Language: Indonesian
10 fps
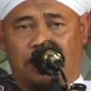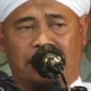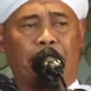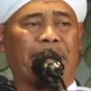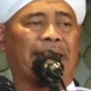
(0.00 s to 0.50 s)

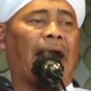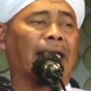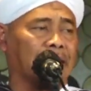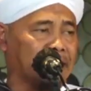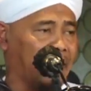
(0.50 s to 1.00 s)
tetapi
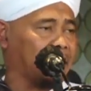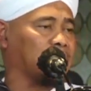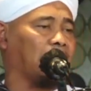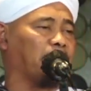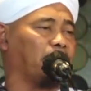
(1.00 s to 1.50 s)
karena
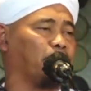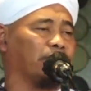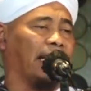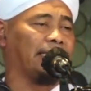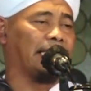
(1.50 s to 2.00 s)
kita
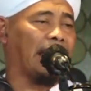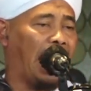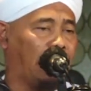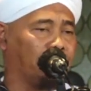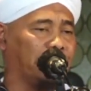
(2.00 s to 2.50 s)
mempunyai
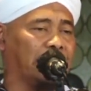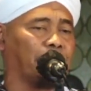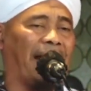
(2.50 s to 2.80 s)
nabi